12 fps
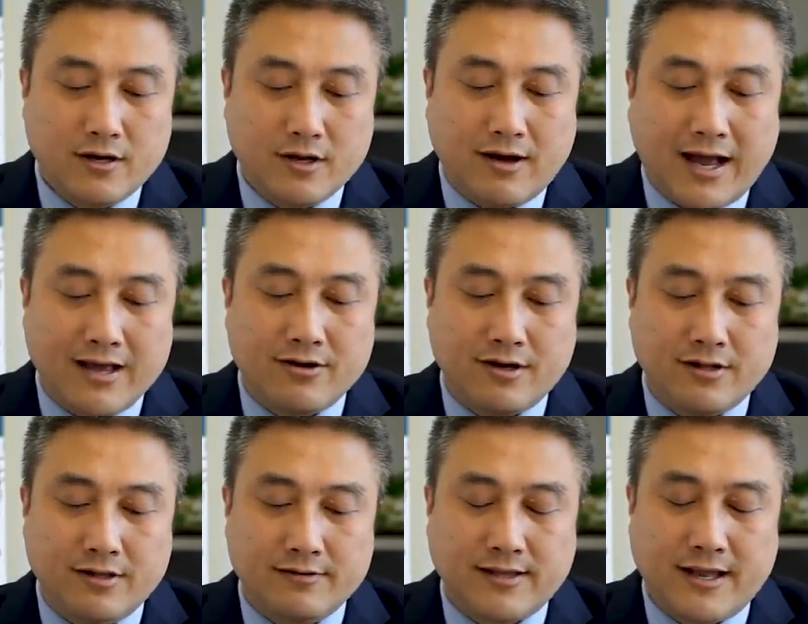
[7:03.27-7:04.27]
另外还有一个
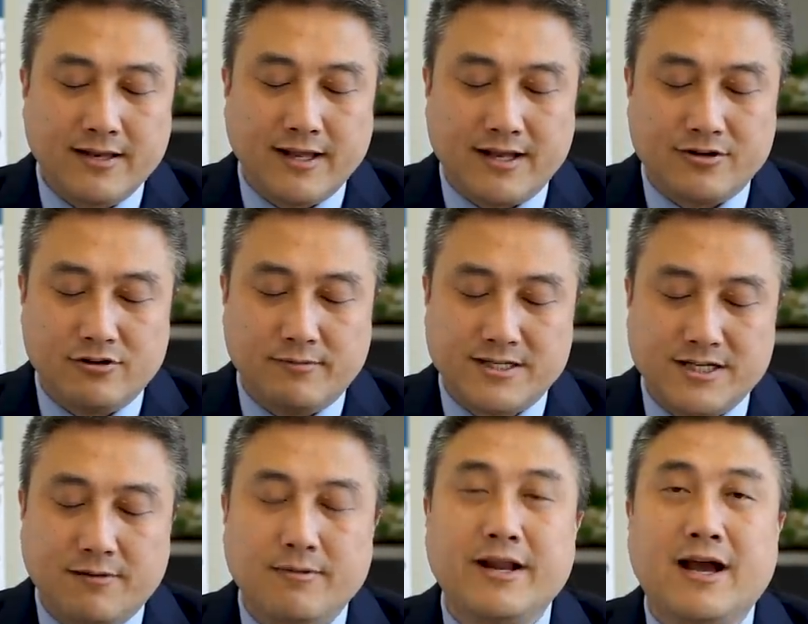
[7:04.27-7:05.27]
第三点，就是把
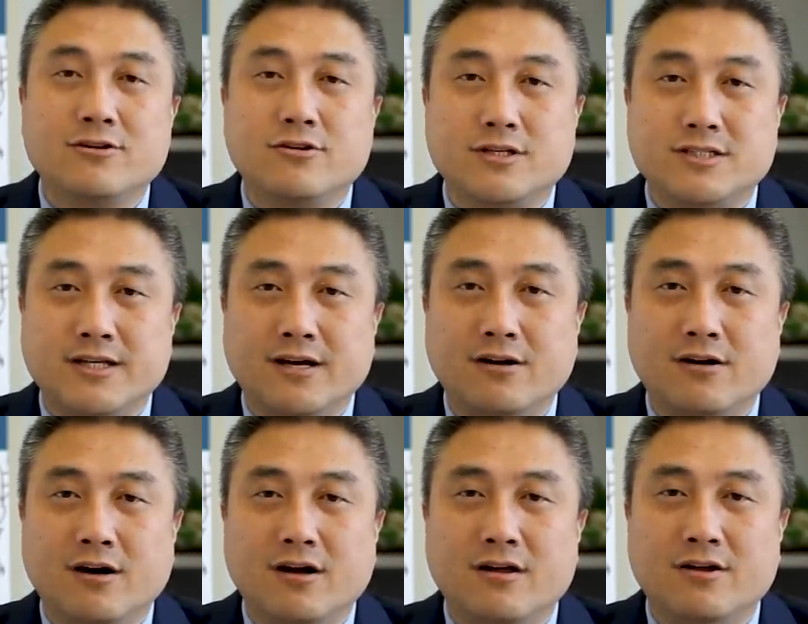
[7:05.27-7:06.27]
前面两者结
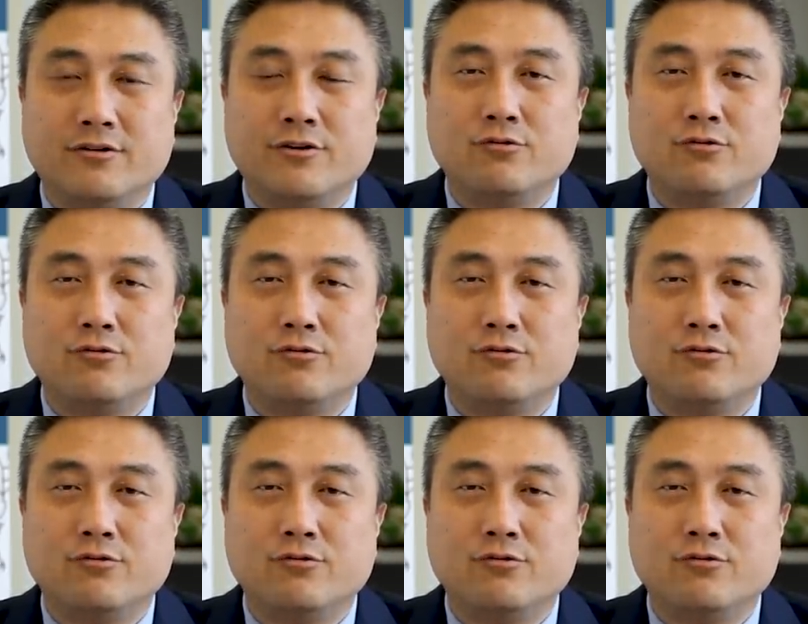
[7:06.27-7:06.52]
合。有的